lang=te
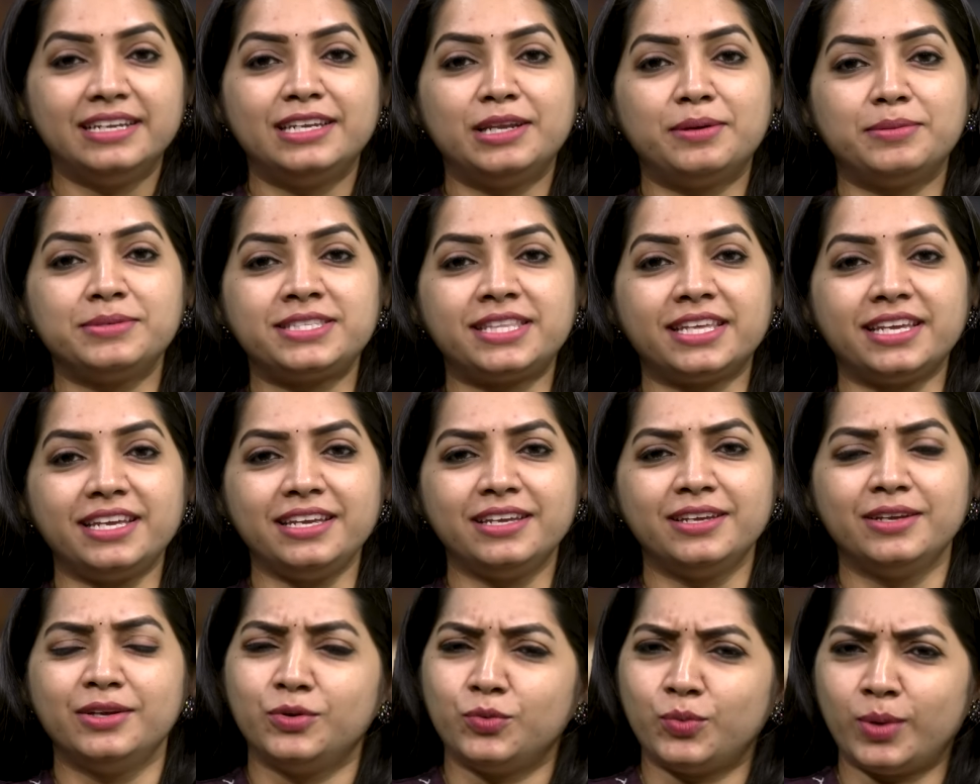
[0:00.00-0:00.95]
నమస్తే
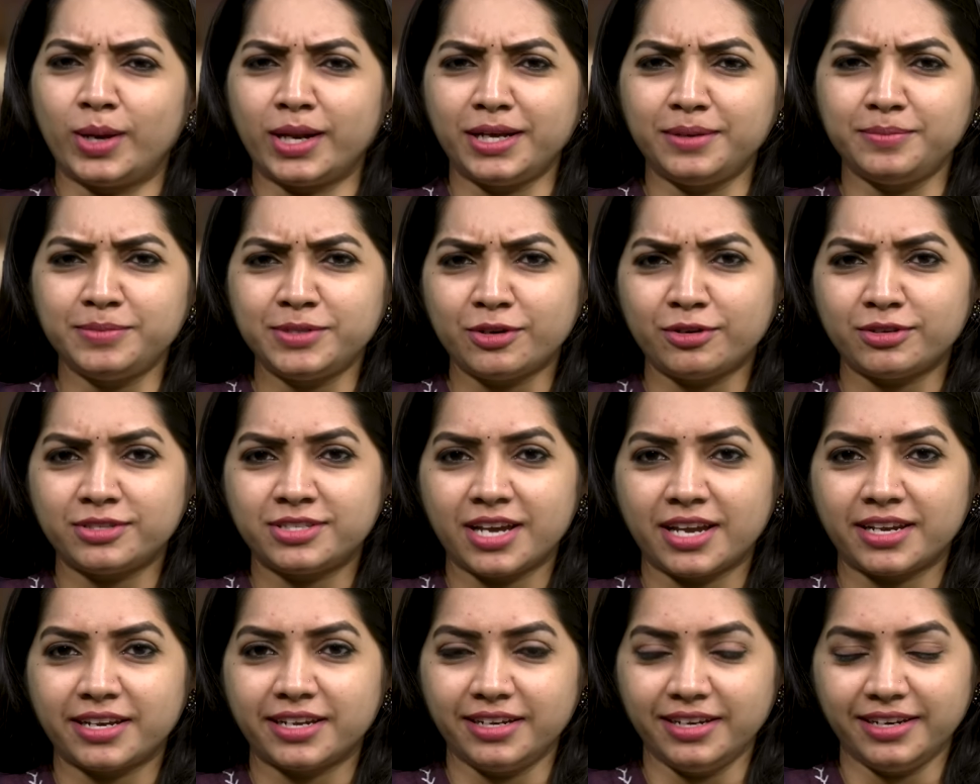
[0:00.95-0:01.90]
వెల్కమ్ టు అవర్
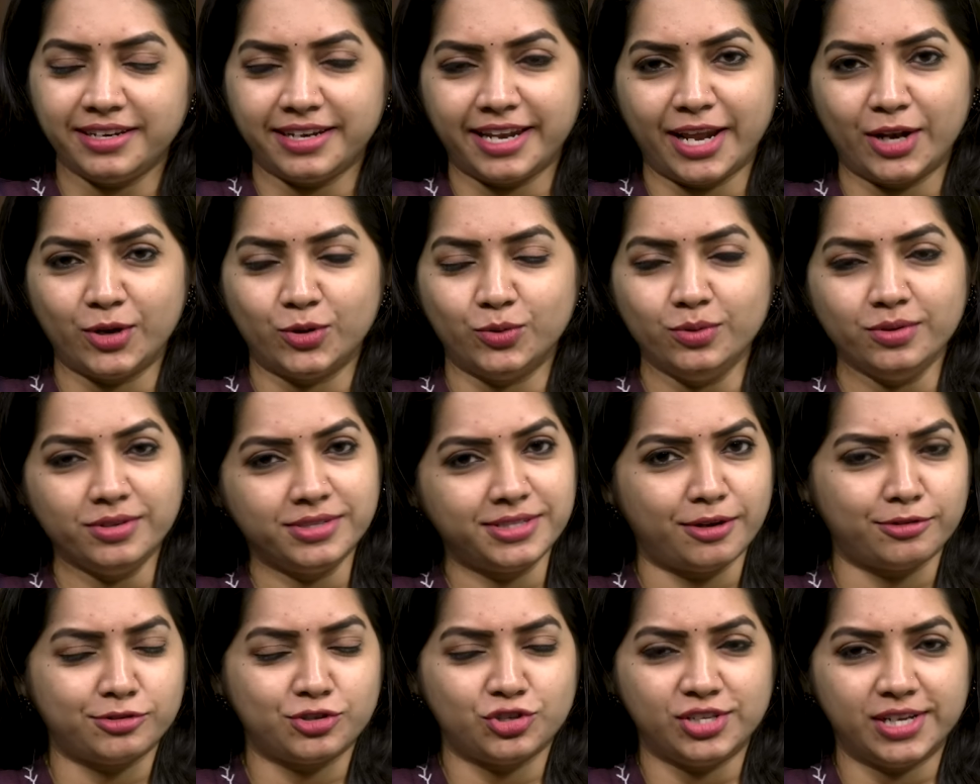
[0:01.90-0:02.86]
ఛానల్ నేను
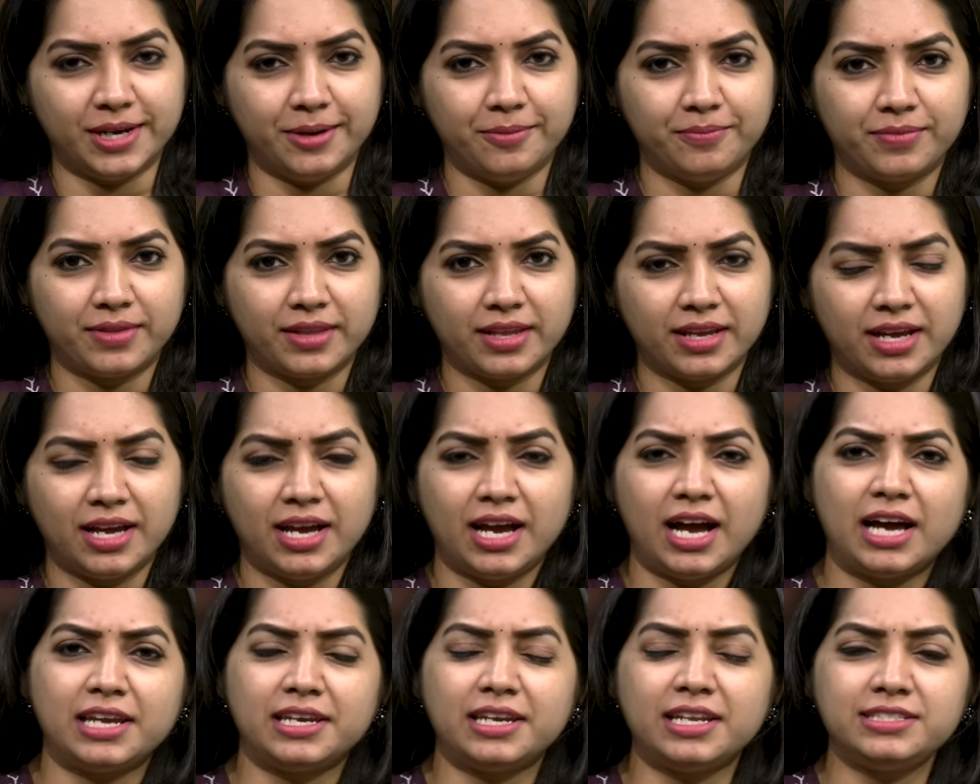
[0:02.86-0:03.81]
సౌజన్య
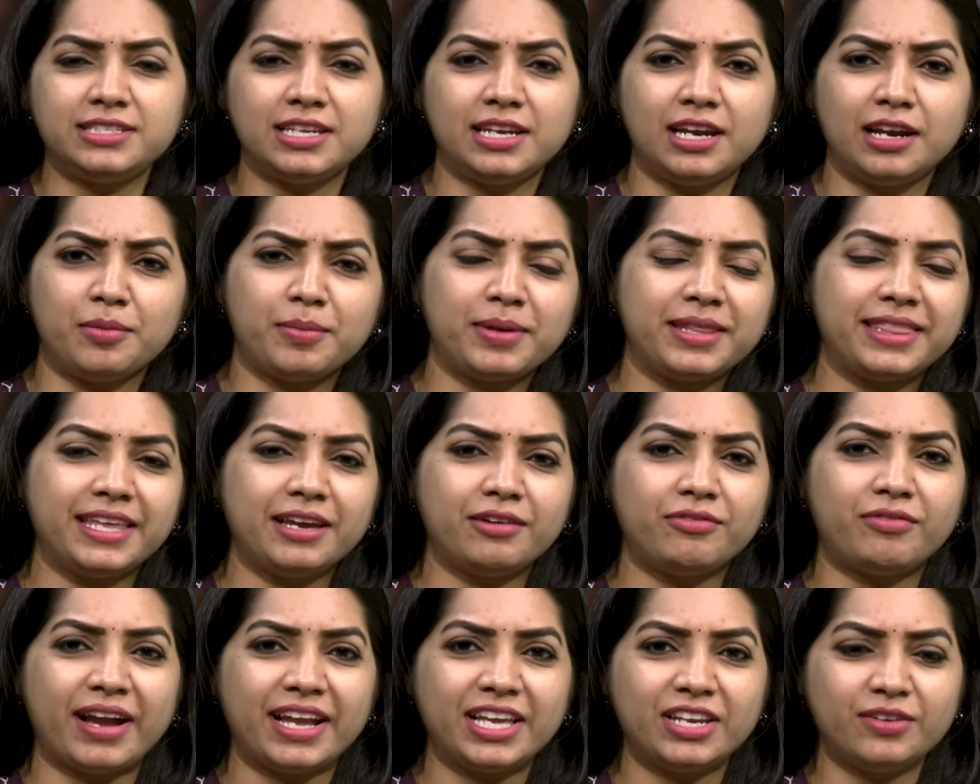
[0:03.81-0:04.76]
అన్న చెల్లెల మధ్య
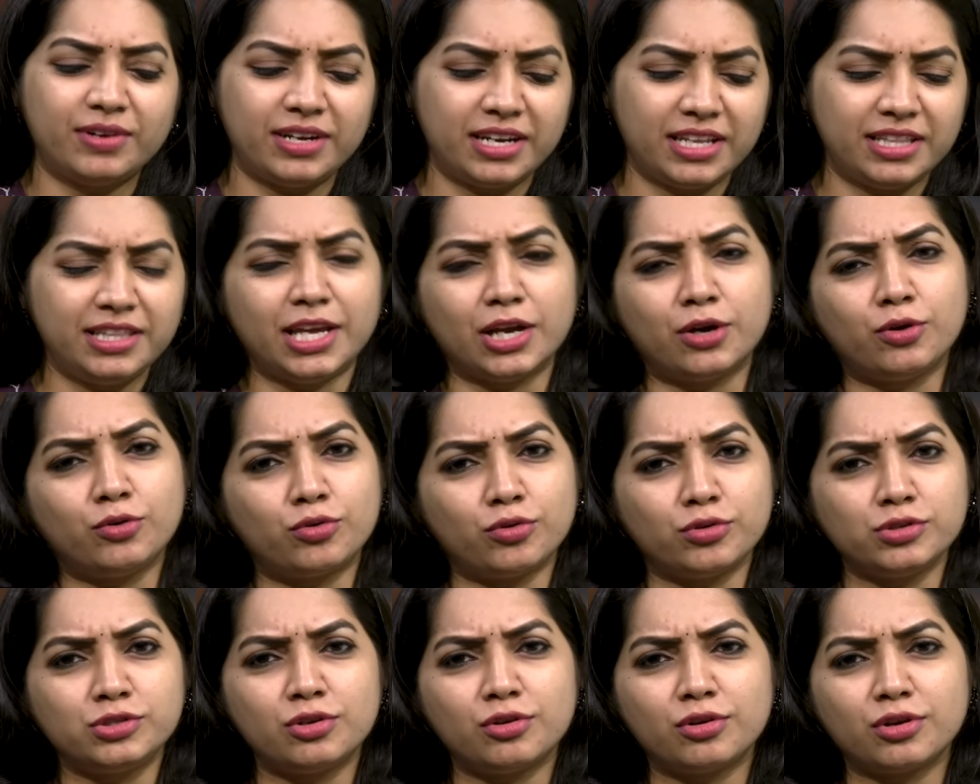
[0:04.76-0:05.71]
వైరం అనేది ఎక్కువ
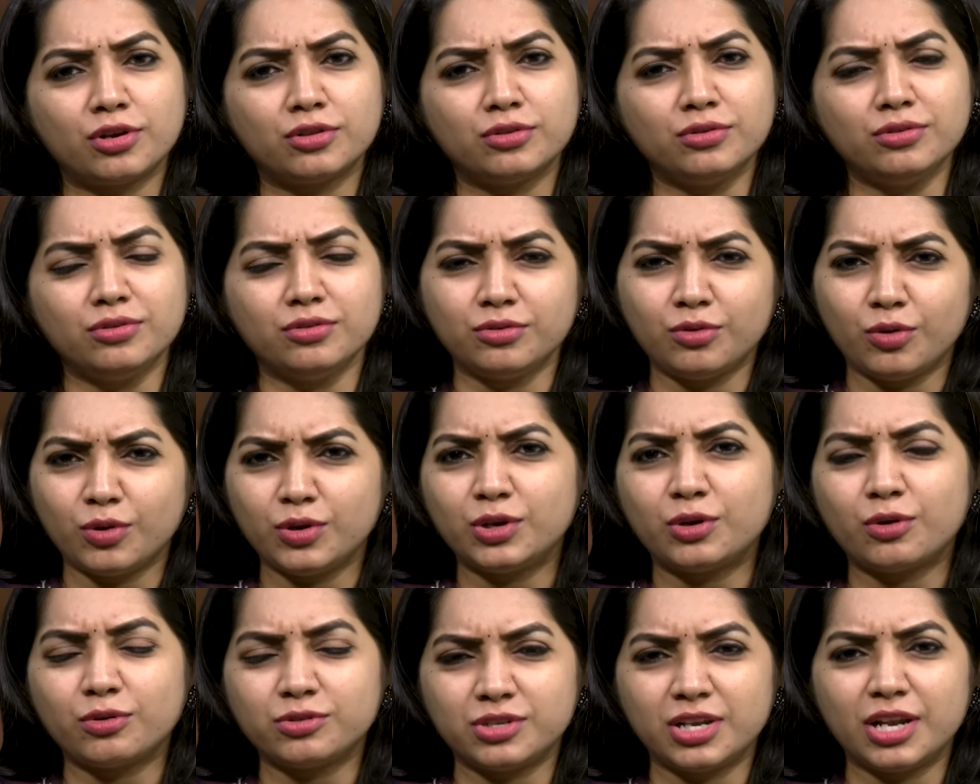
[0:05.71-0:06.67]
రోజులు ఉండదు కొన్ని
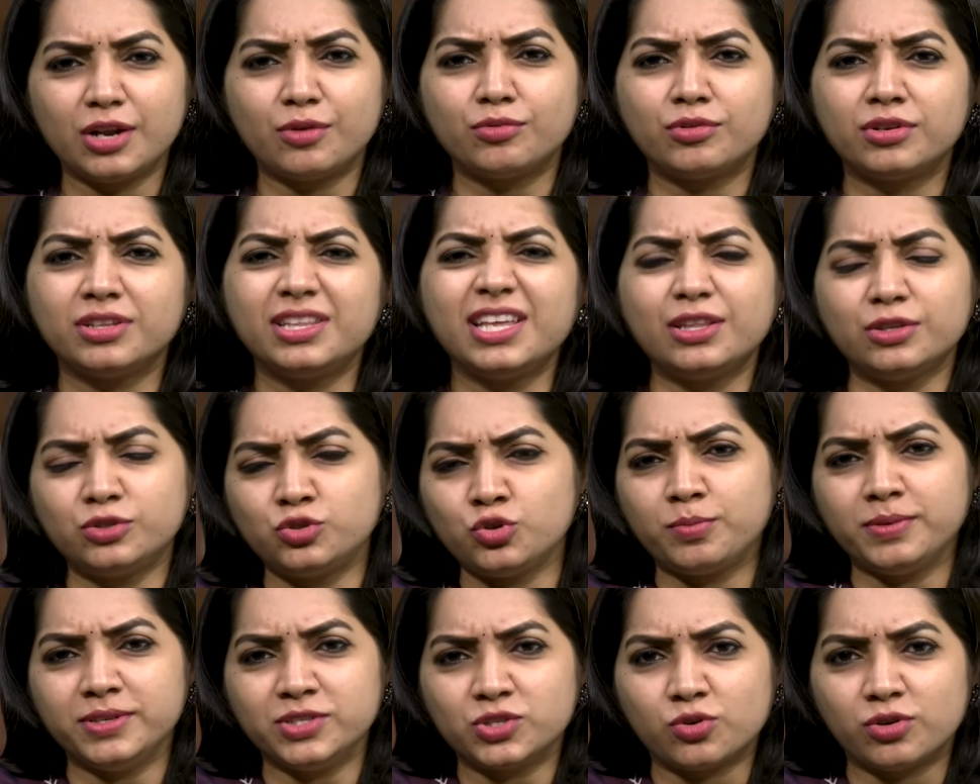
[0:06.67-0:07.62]
రోజులే ఉంటుంది ఏదో
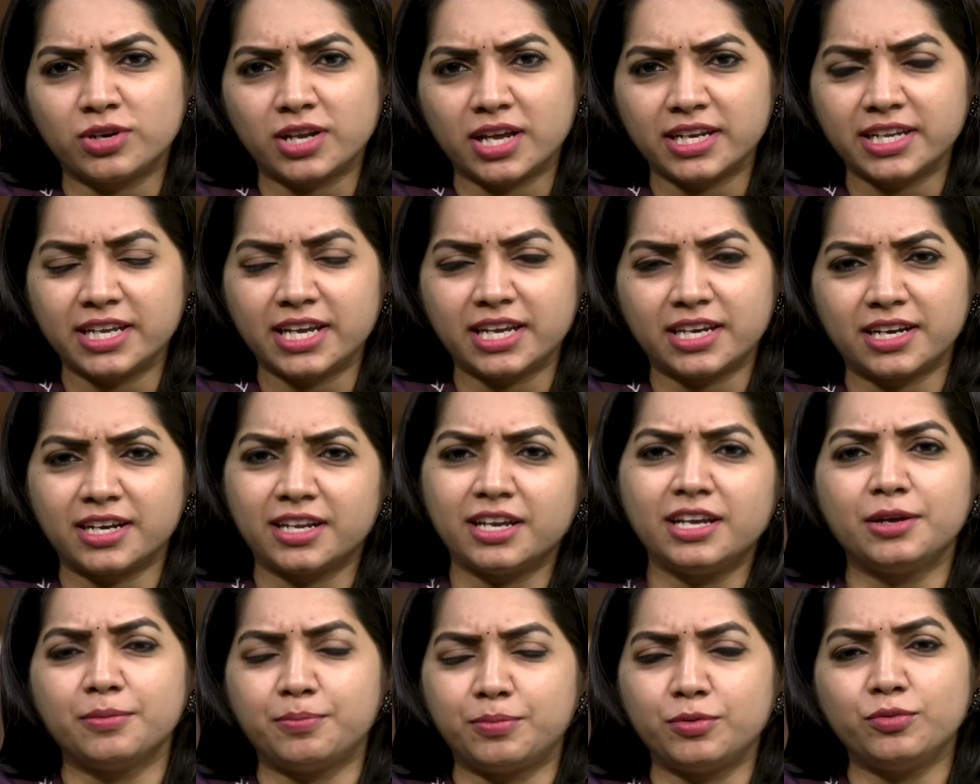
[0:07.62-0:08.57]
చూపించుకోవడానికి అన్నట్టుగా
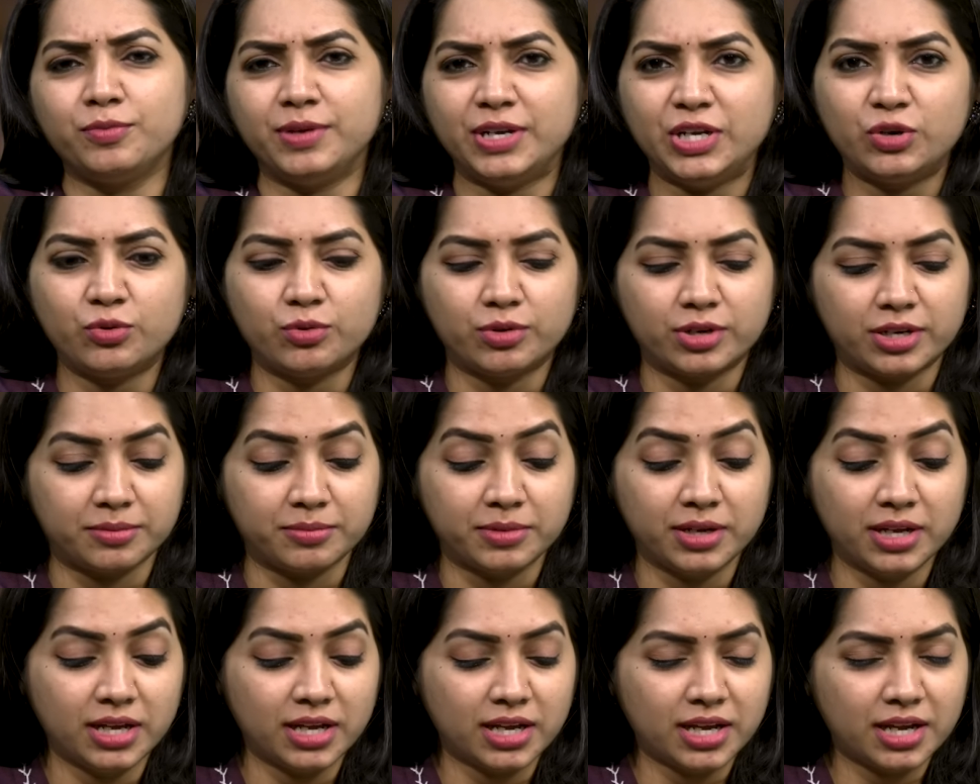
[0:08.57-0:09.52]
ఎప్పుడు వింటూ ఉంటాం
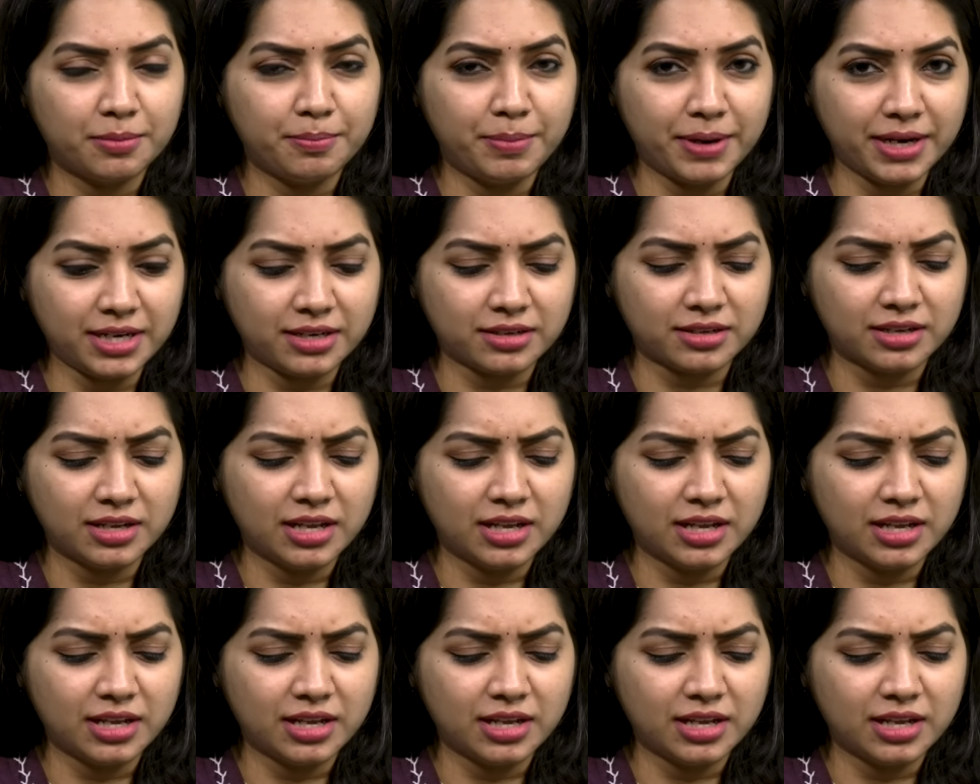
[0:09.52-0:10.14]
బట్